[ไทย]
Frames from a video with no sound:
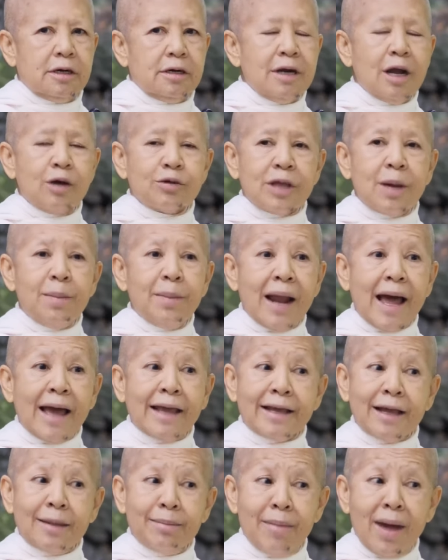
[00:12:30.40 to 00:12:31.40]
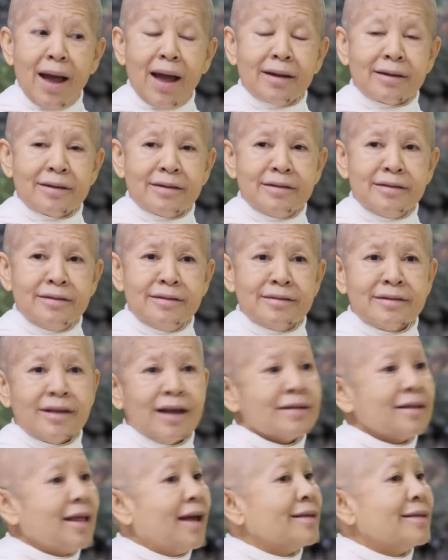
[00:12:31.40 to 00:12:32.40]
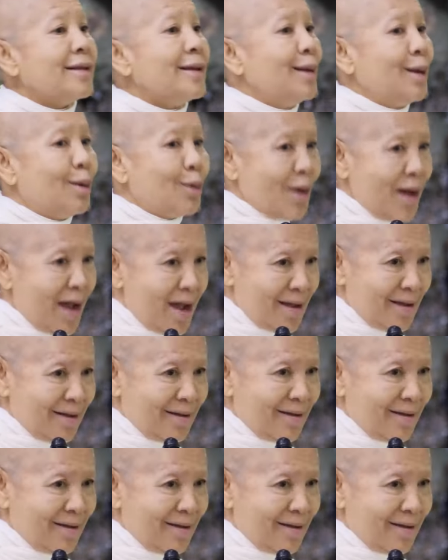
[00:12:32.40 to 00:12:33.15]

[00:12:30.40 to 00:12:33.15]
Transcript: เราทำร้ายกันมากขึ้นทั้งๆ ท, ที่เรารัก